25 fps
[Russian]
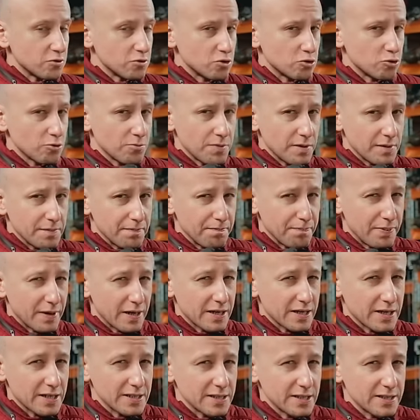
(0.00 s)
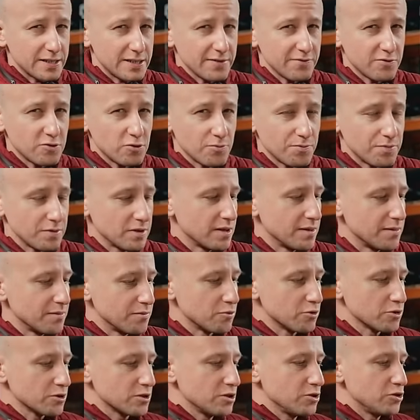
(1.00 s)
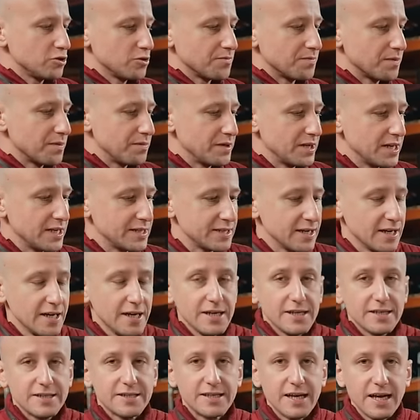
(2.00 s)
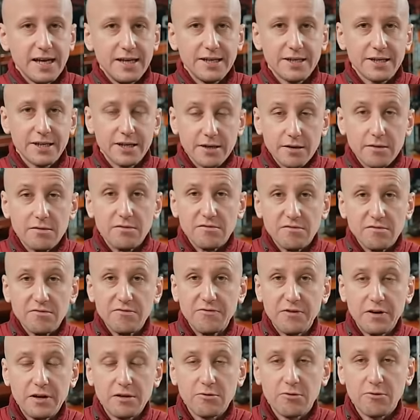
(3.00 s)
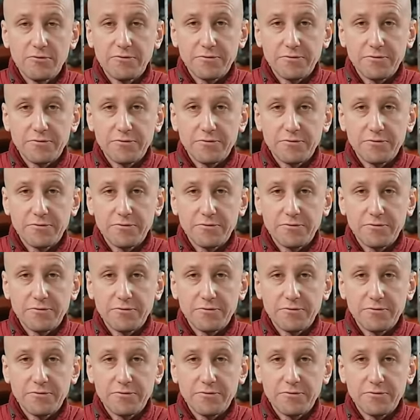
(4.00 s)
чтобы по красоте все было, можно еще поменять сальники валов.